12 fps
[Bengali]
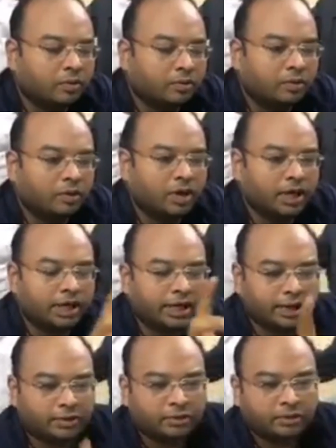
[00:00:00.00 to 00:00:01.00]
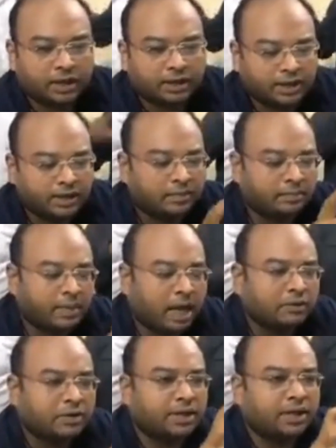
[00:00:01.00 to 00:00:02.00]
উন্নয়নের ক্ষেত্র আছে
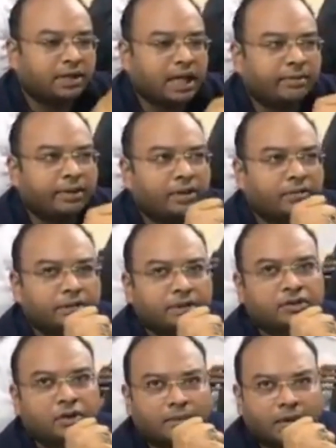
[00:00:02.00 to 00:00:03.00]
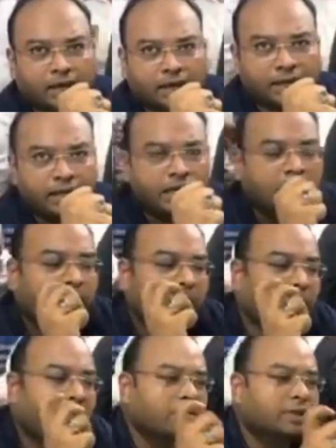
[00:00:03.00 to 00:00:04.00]
মানুষের দাবিটা হচ্ছে সবার আগে
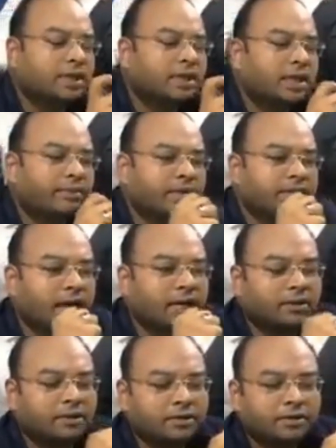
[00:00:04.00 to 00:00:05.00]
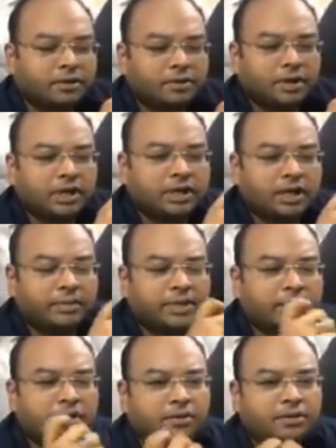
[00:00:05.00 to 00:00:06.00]
মানুষের দাবি সাধারণ জনগণের দাবি
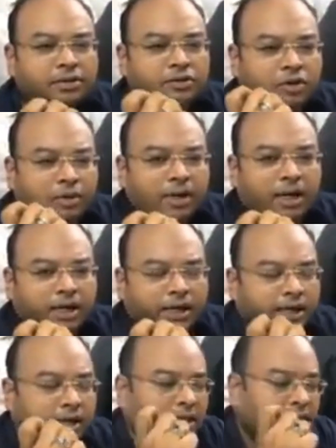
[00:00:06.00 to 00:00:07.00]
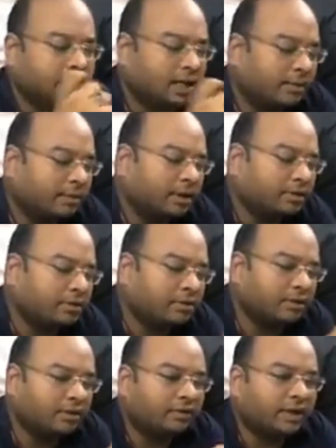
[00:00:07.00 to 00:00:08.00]
সেটা হচ্ছে সবার আগে যেটা আমাদের
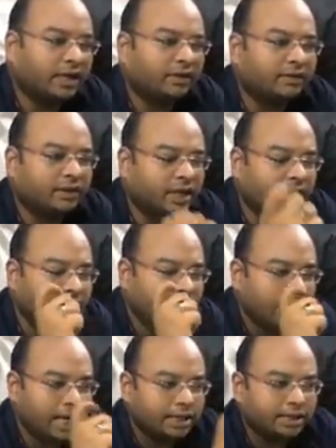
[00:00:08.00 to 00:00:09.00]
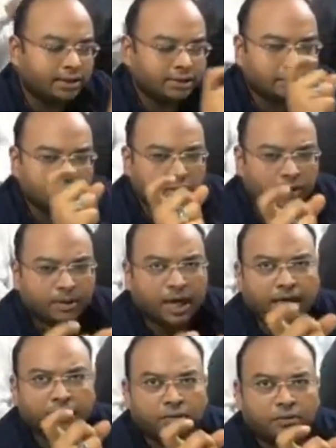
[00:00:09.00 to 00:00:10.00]
জনগণ শেখ হাসিনা এই জিনিসগুলো সবার
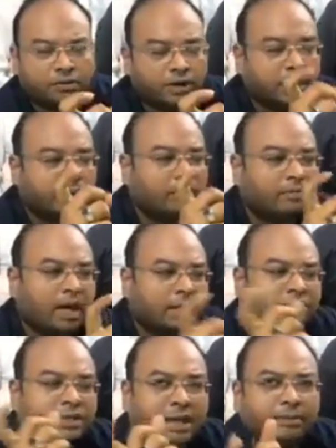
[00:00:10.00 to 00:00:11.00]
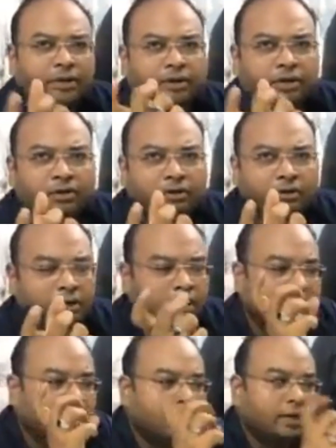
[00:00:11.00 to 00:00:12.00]
আগে লক্ষ্য করে এবং মানুষ আমি